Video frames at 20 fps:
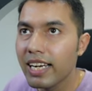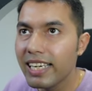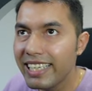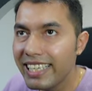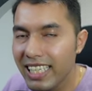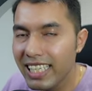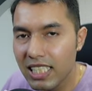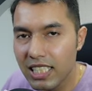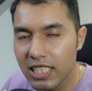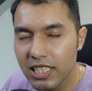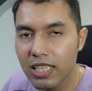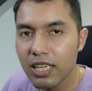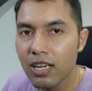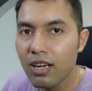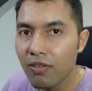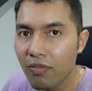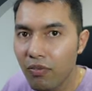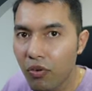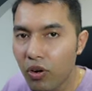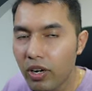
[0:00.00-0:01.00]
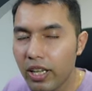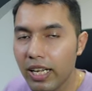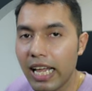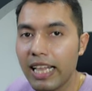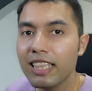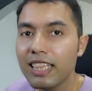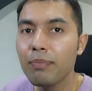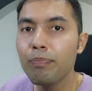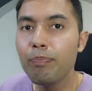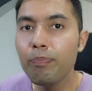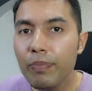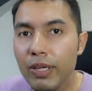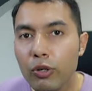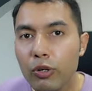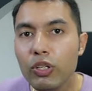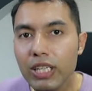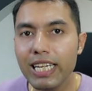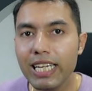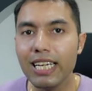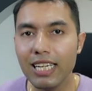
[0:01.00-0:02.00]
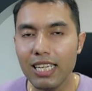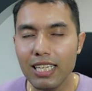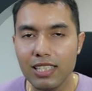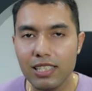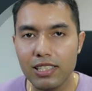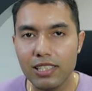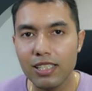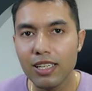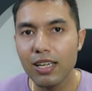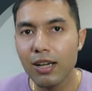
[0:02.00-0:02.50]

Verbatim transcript: डिस्ट फोल्डर एंड द ब्यूटी इज